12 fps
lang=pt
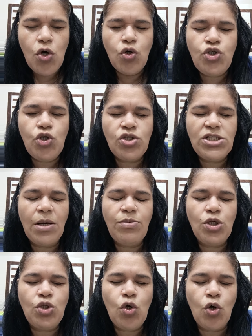o Senhor
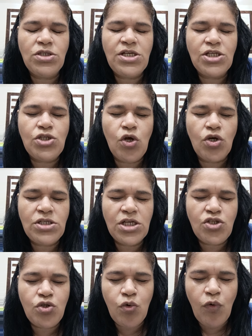sabe de todas as
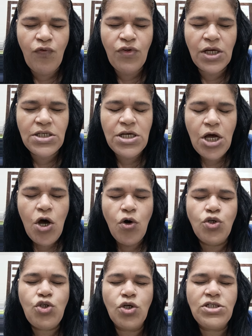nossas dúvidas,
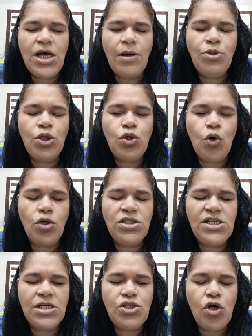o Senhor sabe de
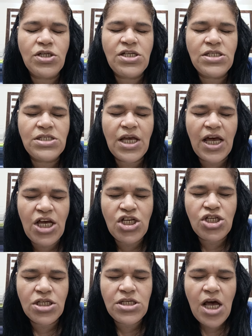todas as nossas
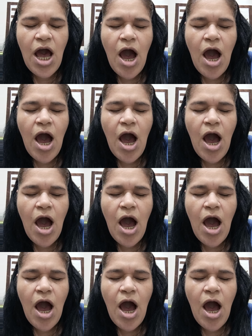queixas.